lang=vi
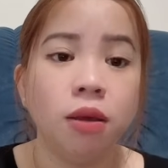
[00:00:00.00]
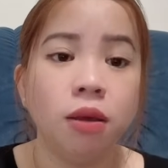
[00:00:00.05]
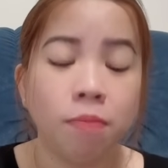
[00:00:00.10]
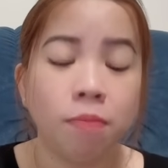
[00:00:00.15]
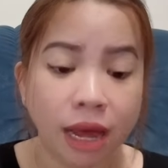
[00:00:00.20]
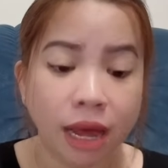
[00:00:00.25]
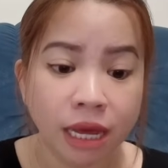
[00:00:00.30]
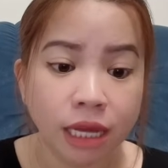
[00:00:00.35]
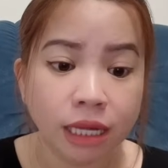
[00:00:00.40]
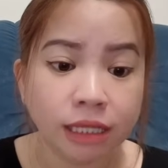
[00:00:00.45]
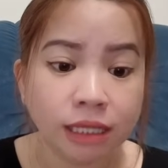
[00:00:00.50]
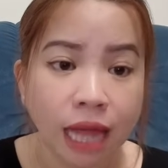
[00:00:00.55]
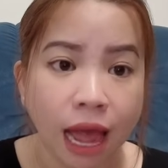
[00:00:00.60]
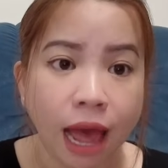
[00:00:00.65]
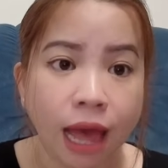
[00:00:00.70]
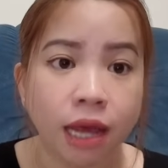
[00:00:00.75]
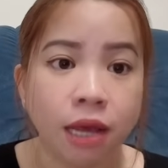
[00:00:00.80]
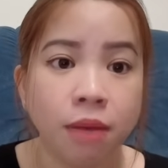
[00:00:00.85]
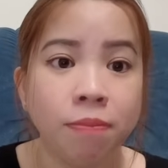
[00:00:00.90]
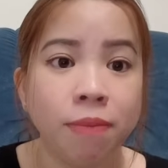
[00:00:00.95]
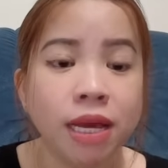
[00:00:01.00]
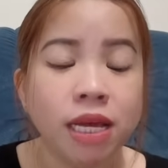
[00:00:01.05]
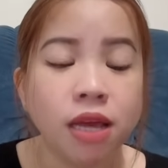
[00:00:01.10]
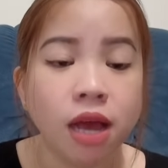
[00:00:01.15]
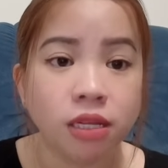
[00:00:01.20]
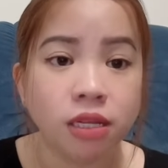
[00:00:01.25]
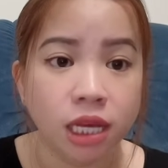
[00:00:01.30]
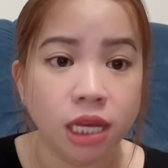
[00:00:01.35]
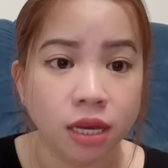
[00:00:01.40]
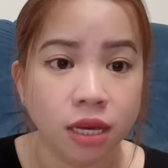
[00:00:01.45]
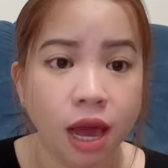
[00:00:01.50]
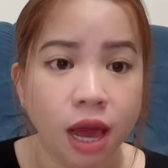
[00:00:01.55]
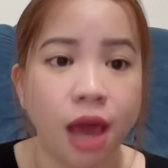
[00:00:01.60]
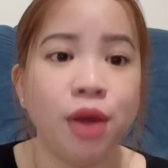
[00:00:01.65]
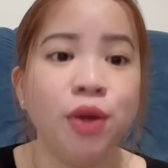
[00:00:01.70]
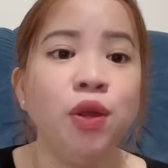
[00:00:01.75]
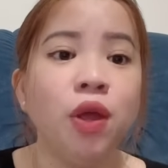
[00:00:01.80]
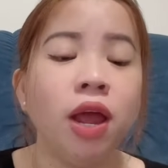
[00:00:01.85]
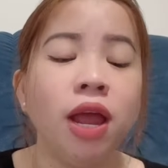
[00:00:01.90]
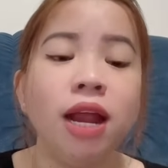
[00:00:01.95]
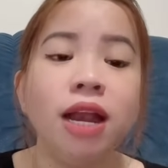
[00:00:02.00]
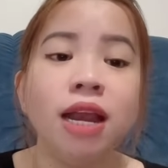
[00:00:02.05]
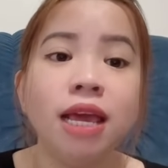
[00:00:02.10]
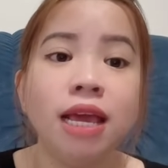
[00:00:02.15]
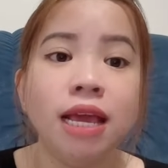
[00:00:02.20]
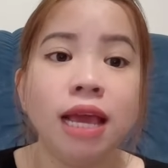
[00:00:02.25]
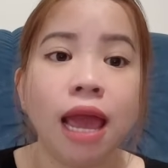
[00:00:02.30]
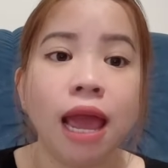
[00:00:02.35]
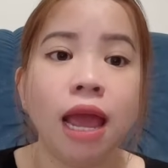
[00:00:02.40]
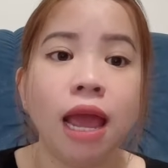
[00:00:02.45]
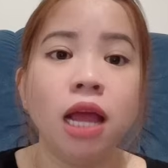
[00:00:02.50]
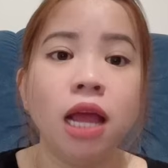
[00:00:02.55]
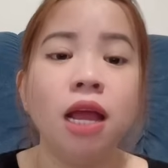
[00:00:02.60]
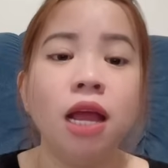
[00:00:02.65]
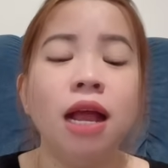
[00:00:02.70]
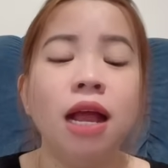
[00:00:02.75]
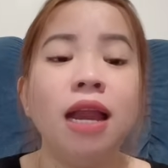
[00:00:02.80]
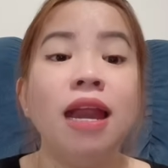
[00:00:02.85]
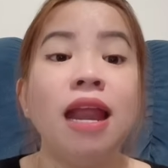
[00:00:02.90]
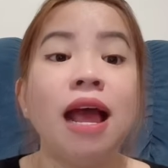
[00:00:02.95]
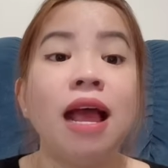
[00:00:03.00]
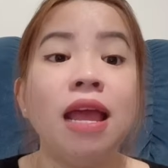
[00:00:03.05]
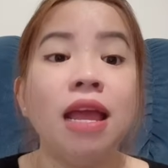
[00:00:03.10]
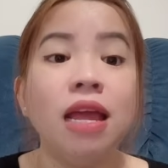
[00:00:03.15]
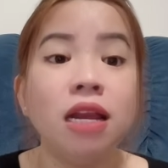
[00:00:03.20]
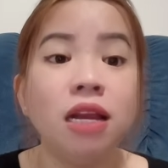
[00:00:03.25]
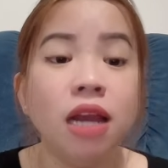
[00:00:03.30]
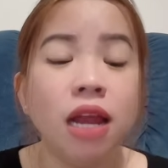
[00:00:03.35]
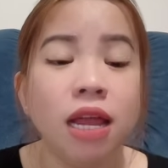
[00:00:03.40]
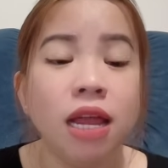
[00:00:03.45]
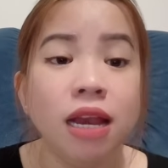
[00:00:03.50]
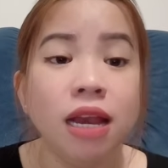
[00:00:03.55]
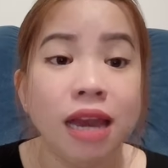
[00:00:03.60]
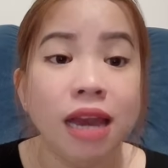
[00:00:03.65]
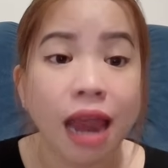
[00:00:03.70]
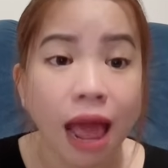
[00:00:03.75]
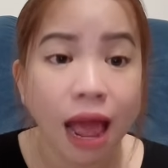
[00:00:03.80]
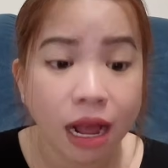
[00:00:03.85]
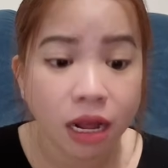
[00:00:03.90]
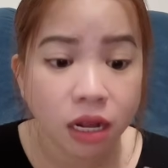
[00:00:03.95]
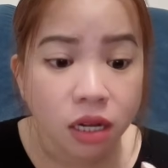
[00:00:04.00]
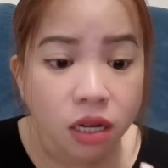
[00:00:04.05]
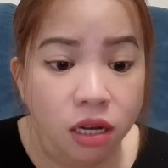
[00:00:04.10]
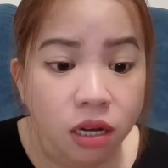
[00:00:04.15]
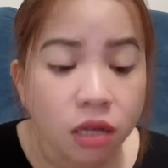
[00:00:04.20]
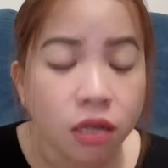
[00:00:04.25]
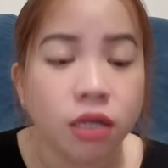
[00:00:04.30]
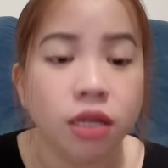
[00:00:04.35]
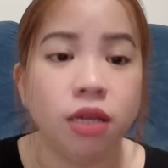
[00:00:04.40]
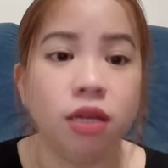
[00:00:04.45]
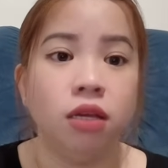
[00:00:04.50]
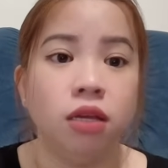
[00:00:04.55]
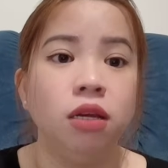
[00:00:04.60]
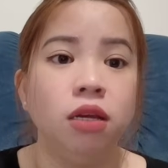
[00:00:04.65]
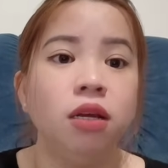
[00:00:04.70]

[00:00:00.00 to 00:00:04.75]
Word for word: mà hiện tại bây giờ chị kể cho Haley nghe là Haley là người